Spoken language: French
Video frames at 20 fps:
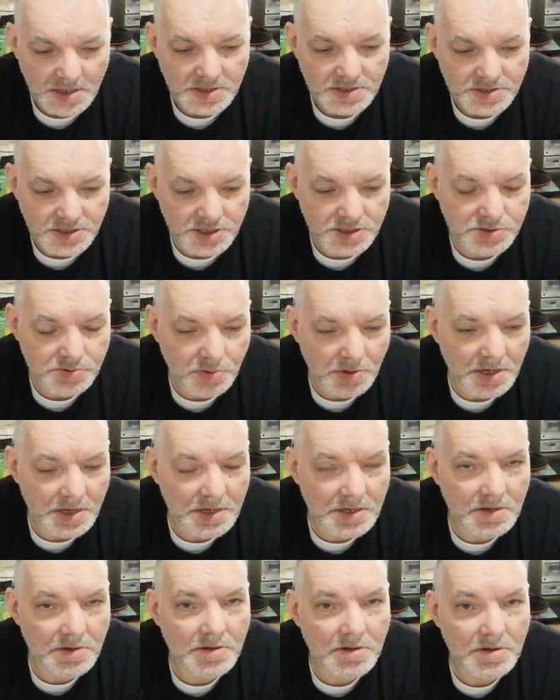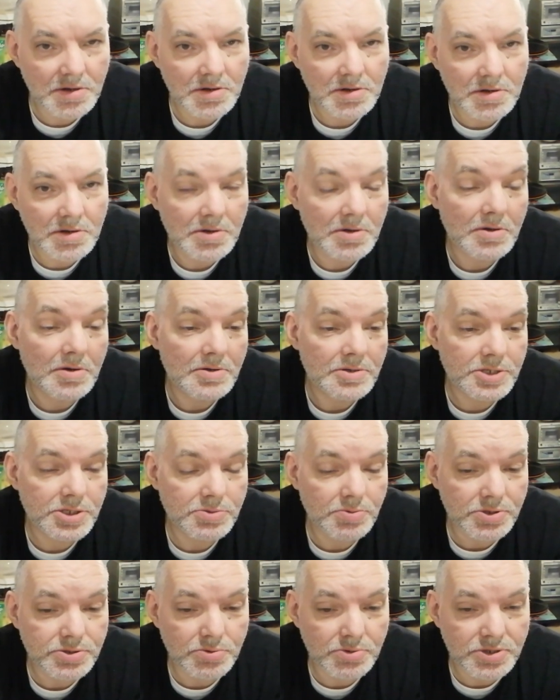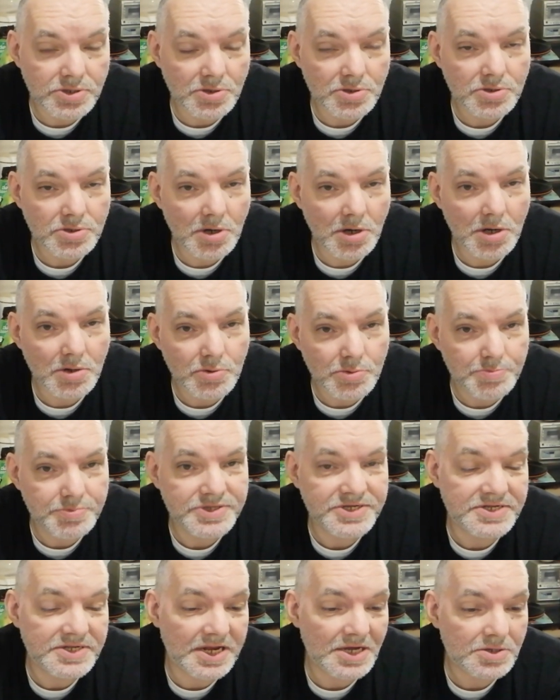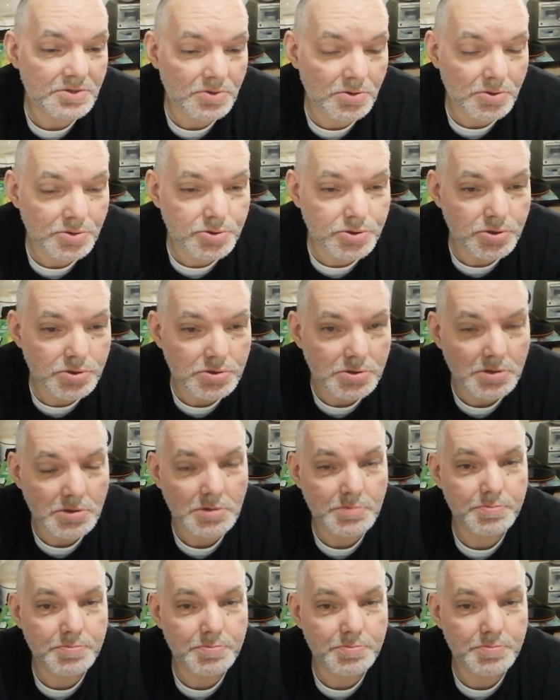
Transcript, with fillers: c'est soit euh, c'est soit tu les engueules ou une petite tac au cul